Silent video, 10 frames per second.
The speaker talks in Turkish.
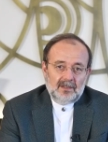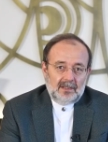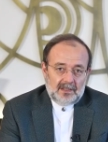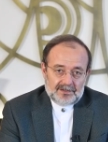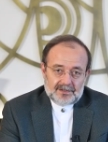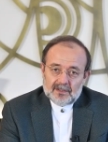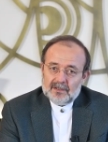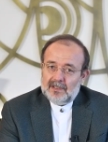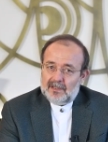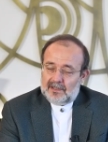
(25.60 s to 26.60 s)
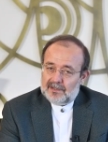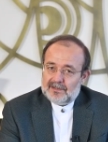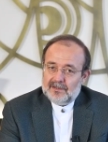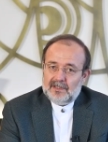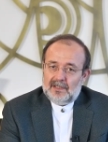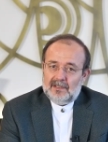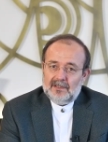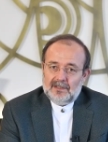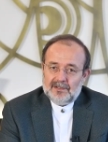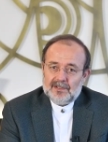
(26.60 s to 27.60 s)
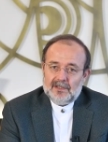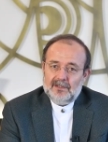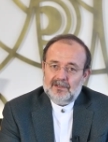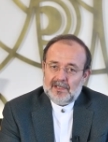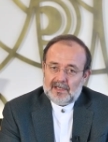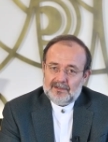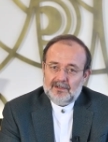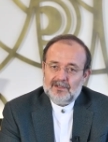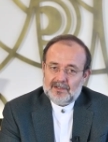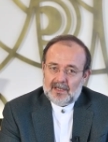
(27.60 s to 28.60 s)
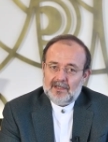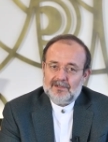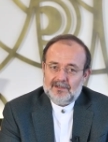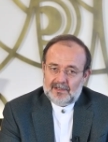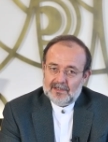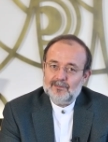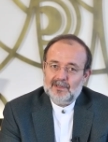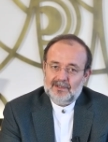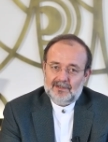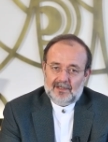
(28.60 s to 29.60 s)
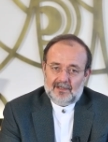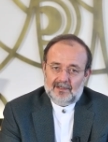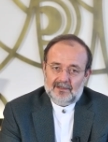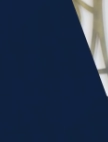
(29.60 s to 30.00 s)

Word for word: Hastalıklar aslında insanın yaratılış gayesine hizmet ederler.